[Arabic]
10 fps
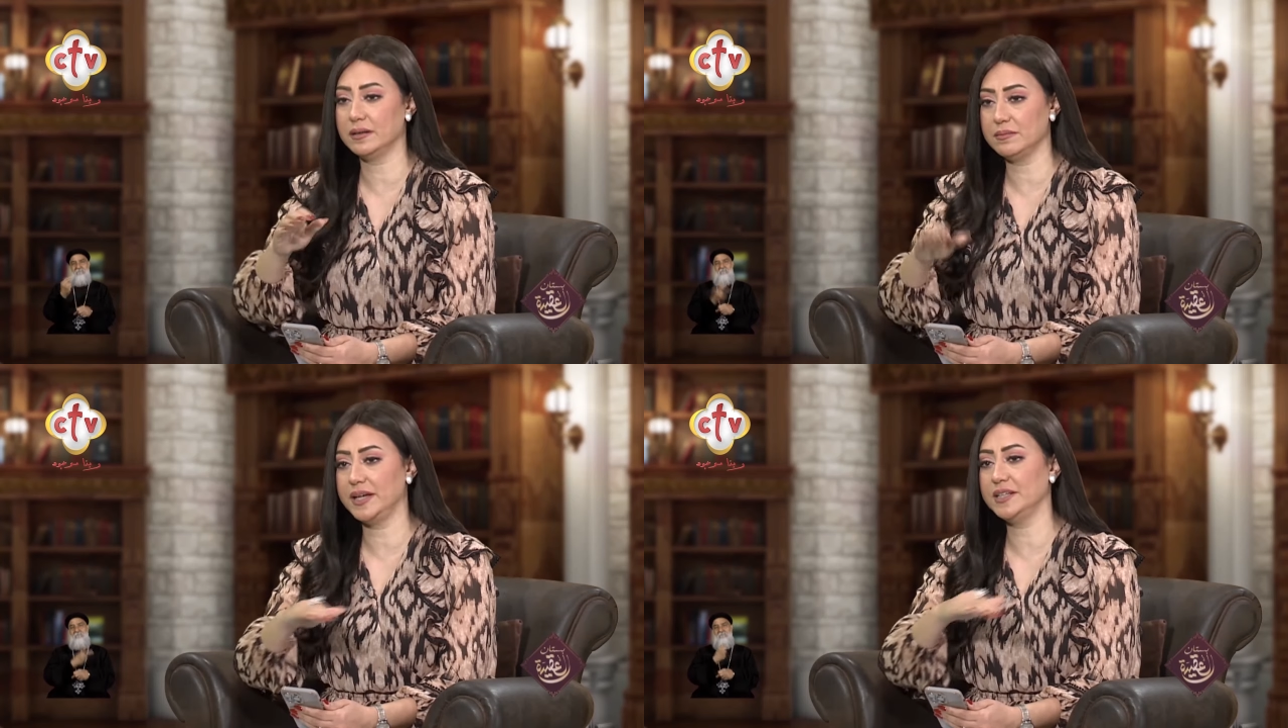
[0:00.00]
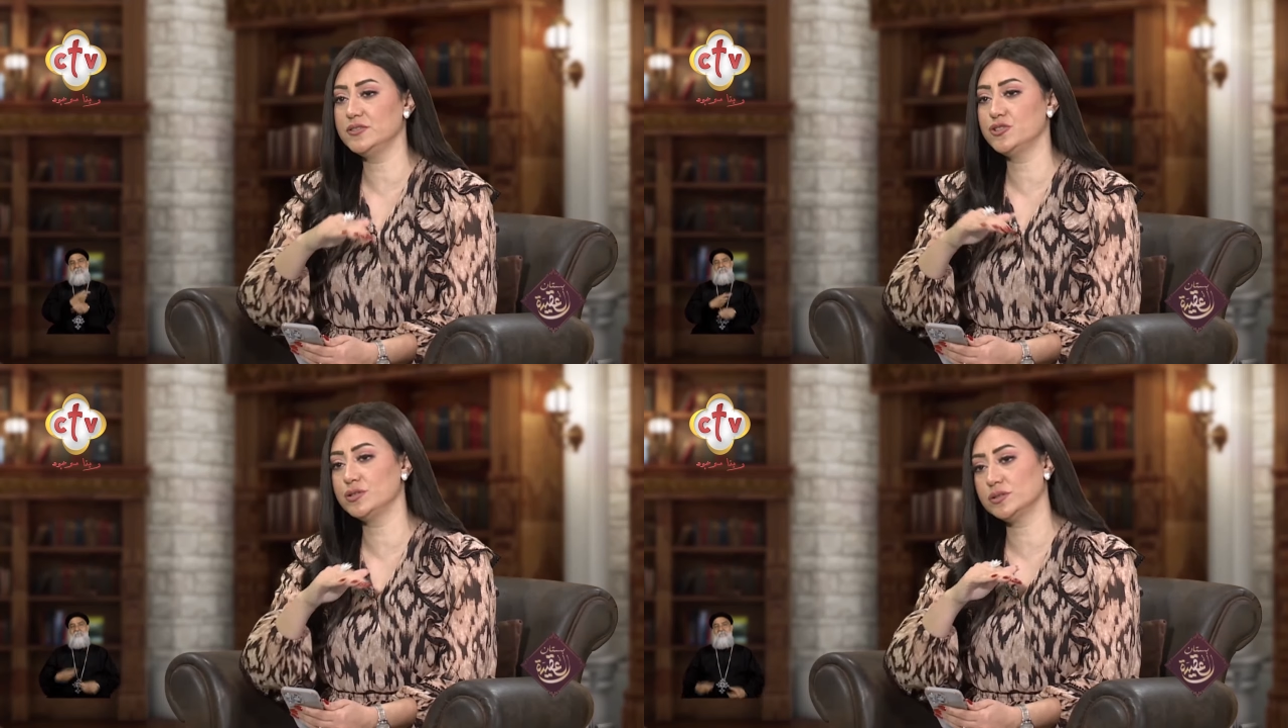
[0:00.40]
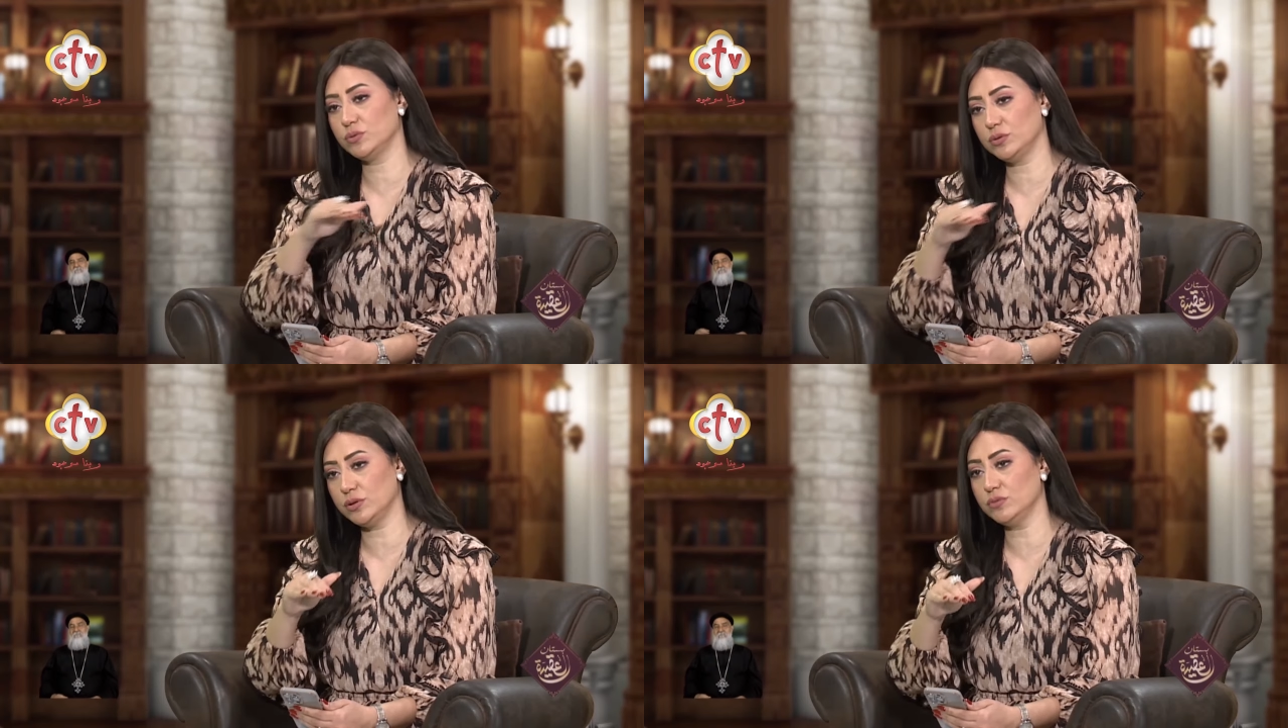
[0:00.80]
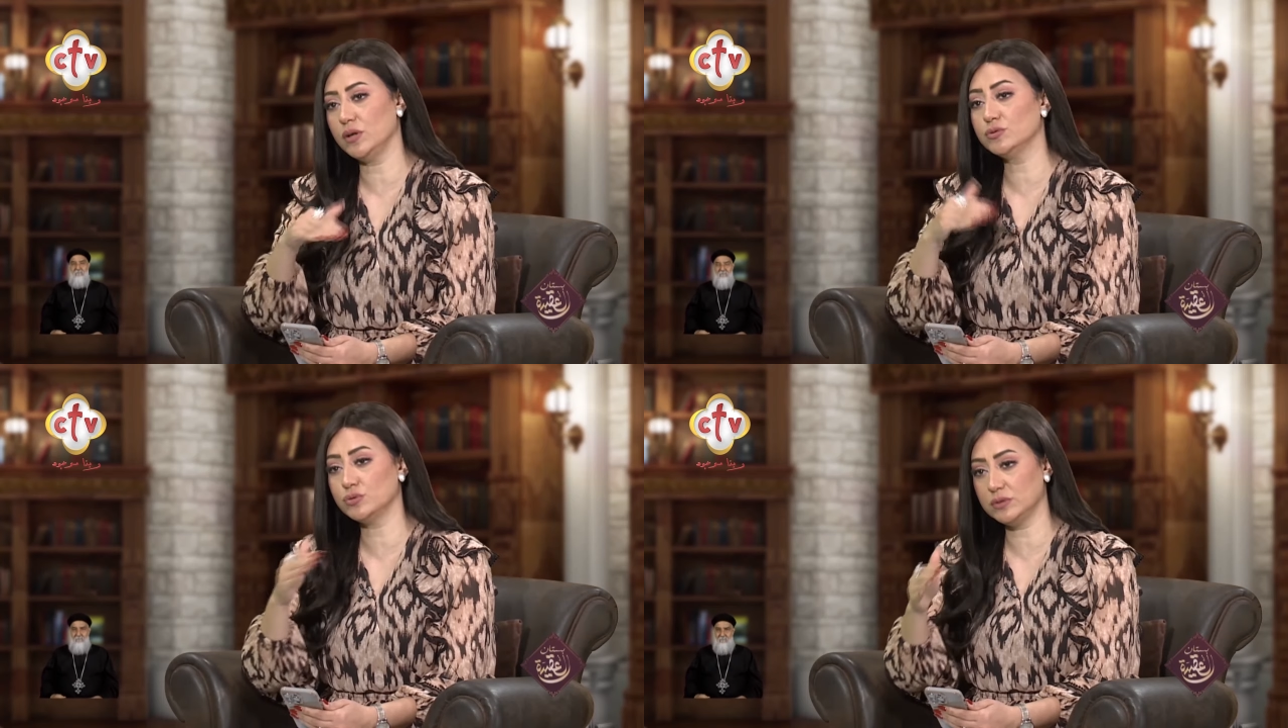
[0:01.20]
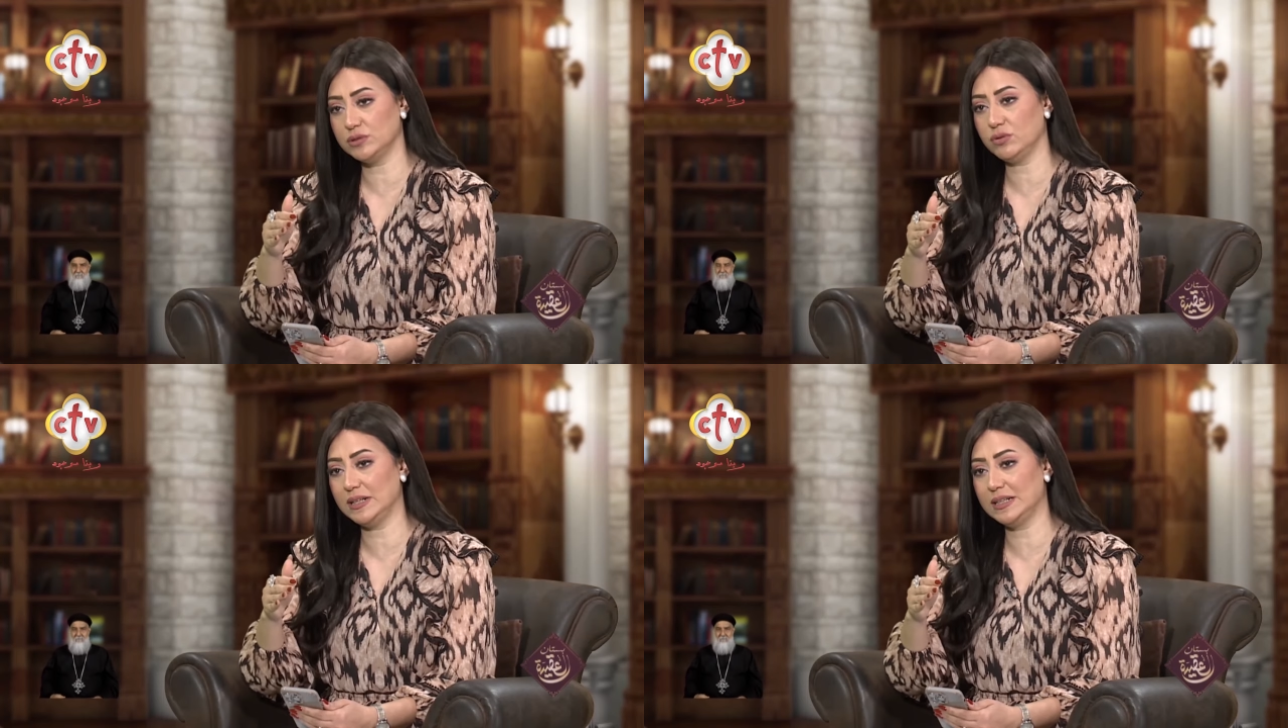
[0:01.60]
ما ايدش سلطانه او
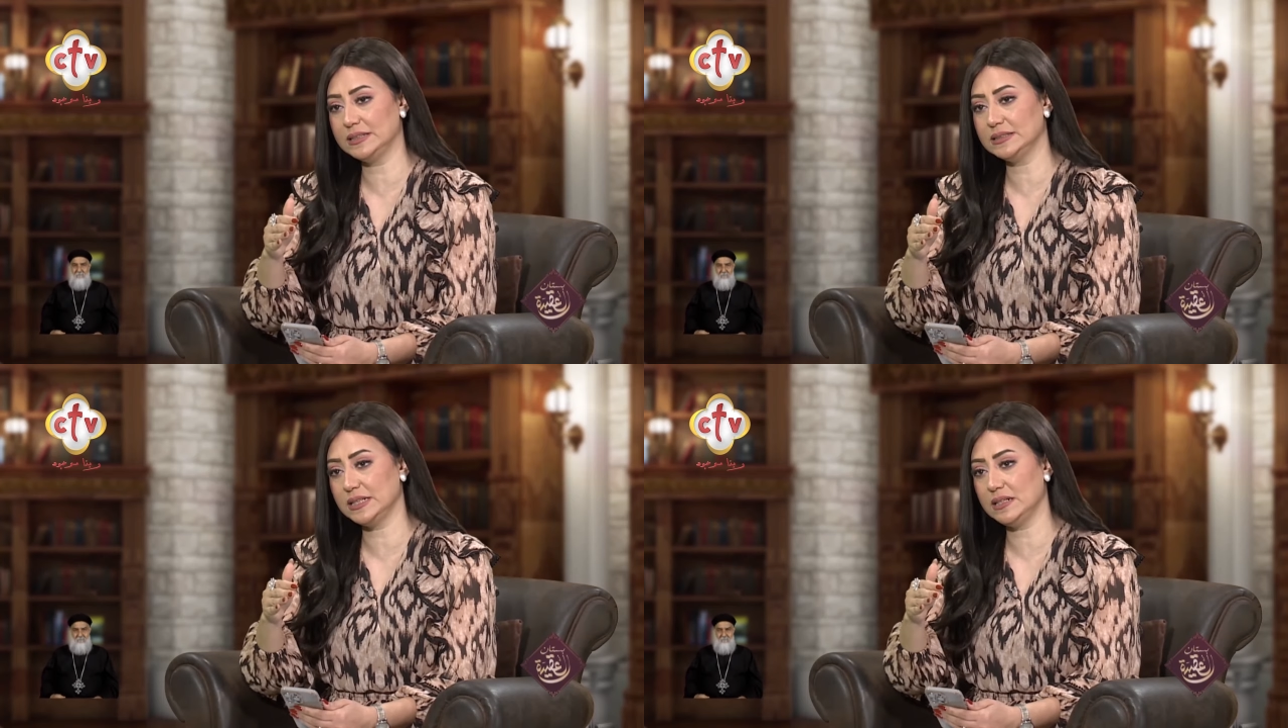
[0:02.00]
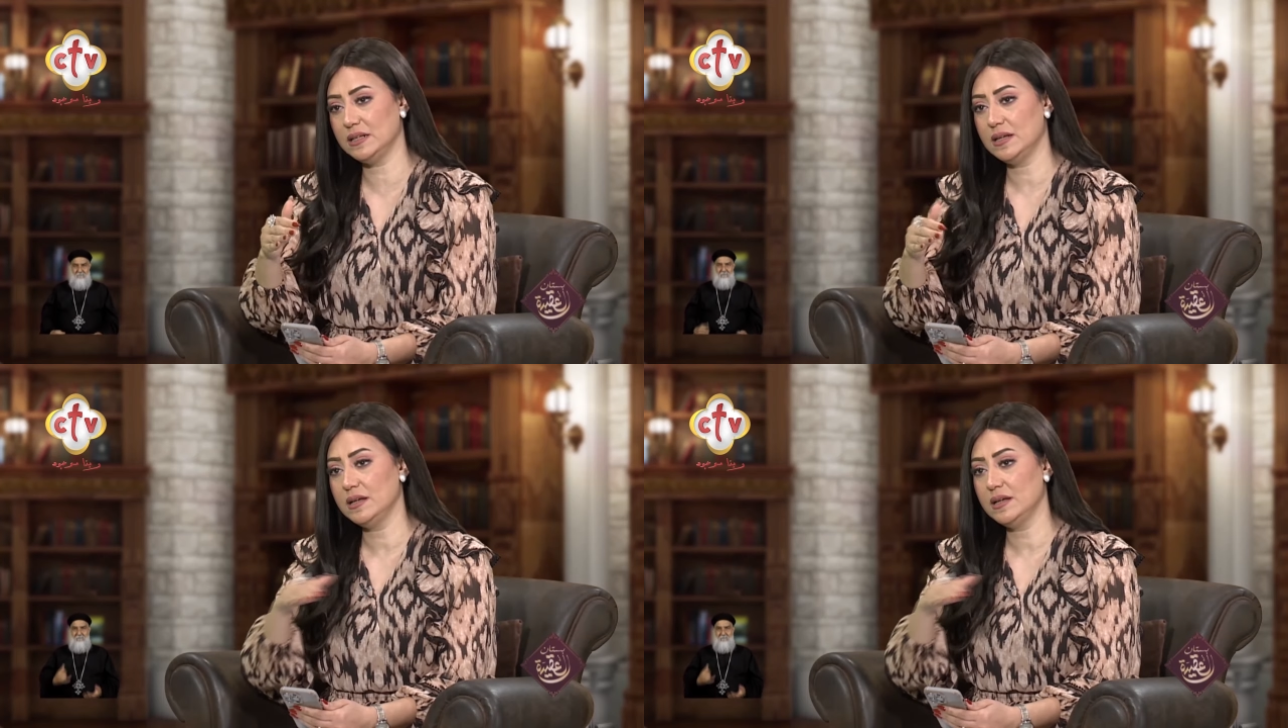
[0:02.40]
سلطته على الانسان